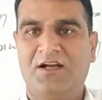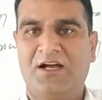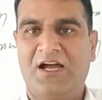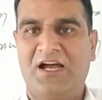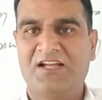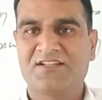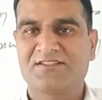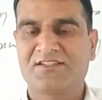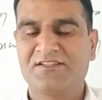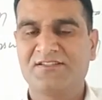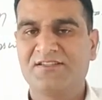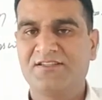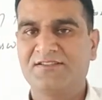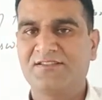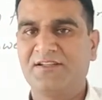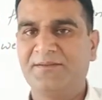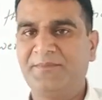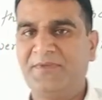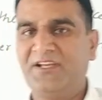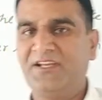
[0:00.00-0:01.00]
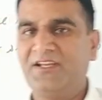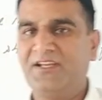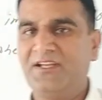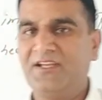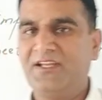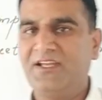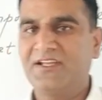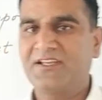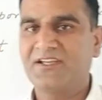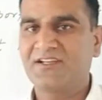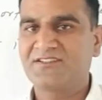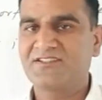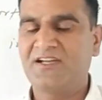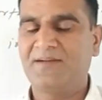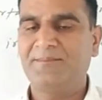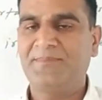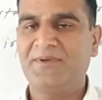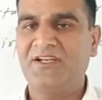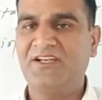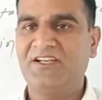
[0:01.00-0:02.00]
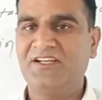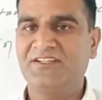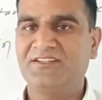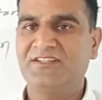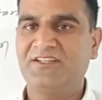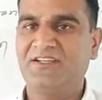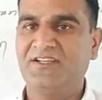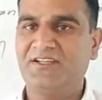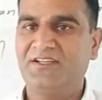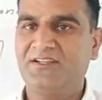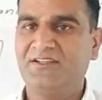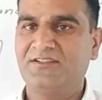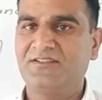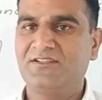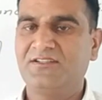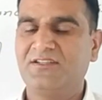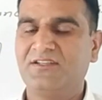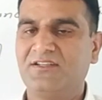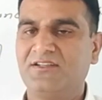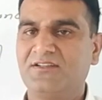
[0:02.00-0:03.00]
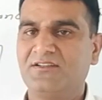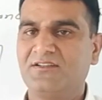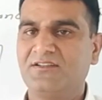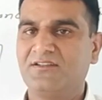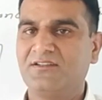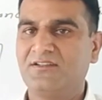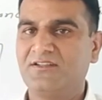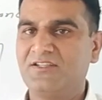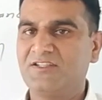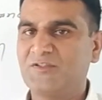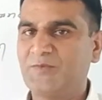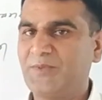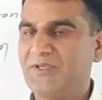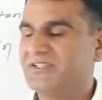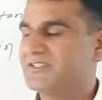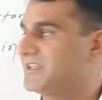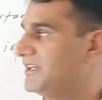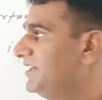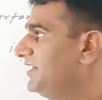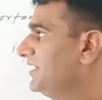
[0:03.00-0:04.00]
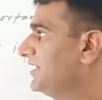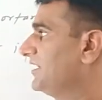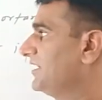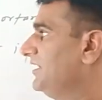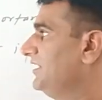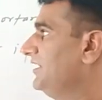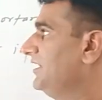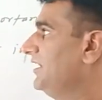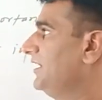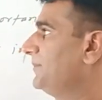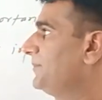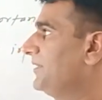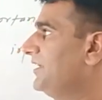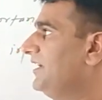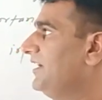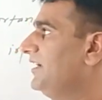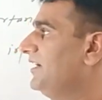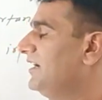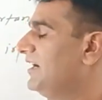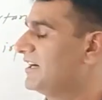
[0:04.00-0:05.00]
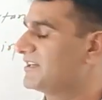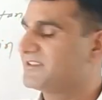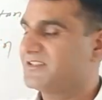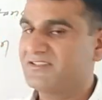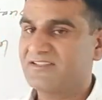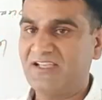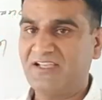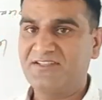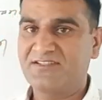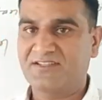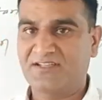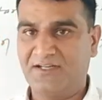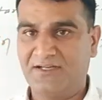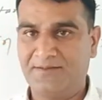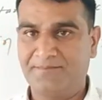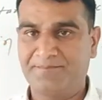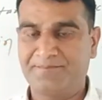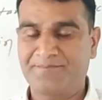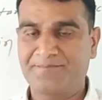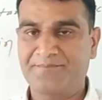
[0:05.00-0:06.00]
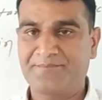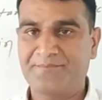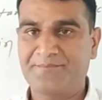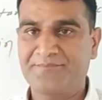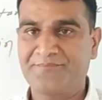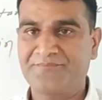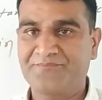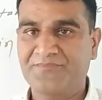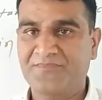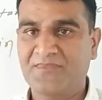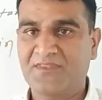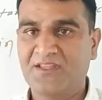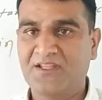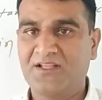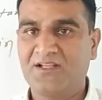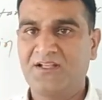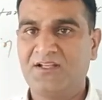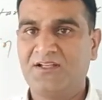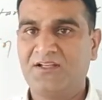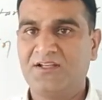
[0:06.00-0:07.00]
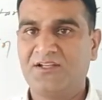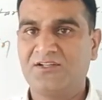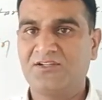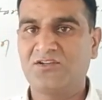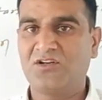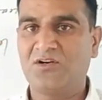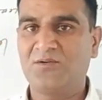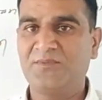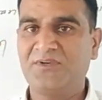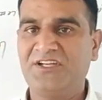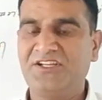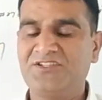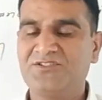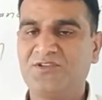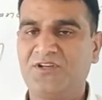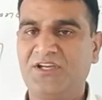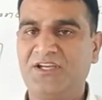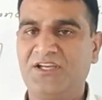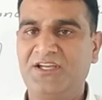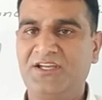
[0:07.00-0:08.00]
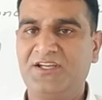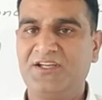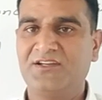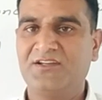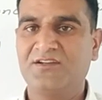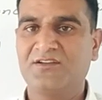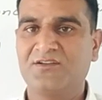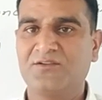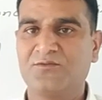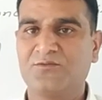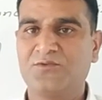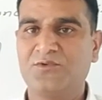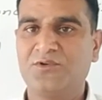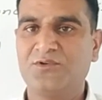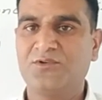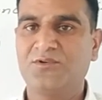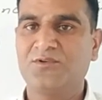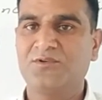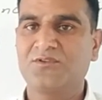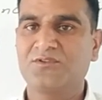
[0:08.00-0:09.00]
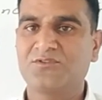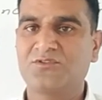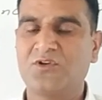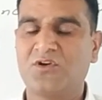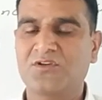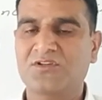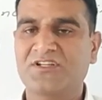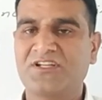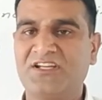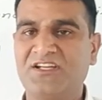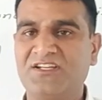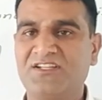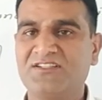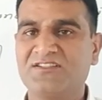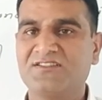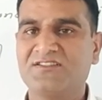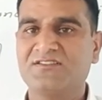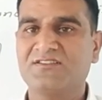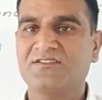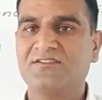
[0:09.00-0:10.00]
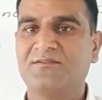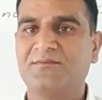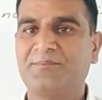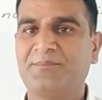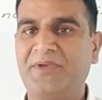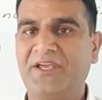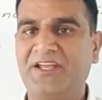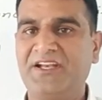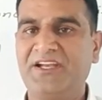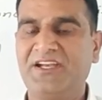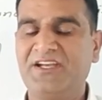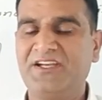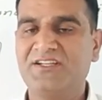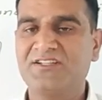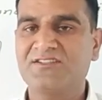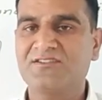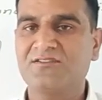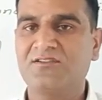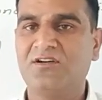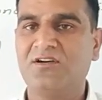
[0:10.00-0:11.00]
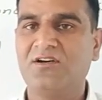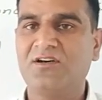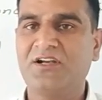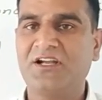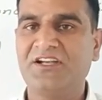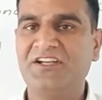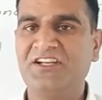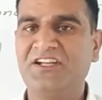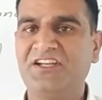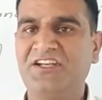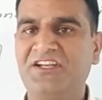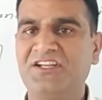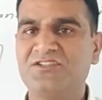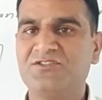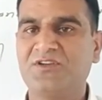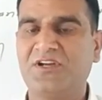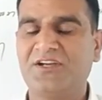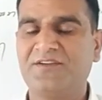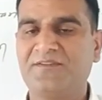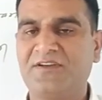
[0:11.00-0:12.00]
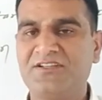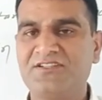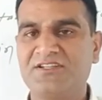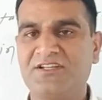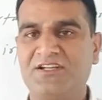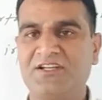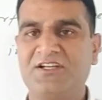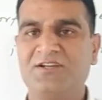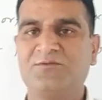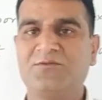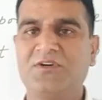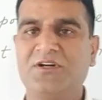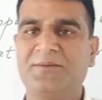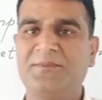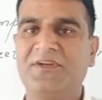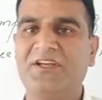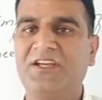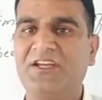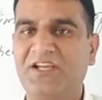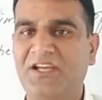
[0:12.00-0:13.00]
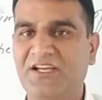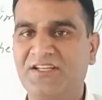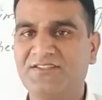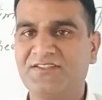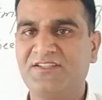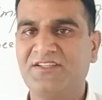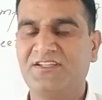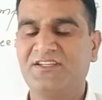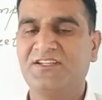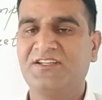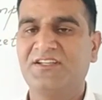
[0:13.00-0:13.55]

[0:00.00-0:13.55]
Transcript: आज के सेशन में एक एग्जांपल ले लेते हैं स्पीच करने के लिए अपने एक्सरसाइज का नॉर्मली जो है वो डॉक्टर्स पेरेंट्स और अन्य अन्य जो एडवाइजर हैं वो हमें ऐसे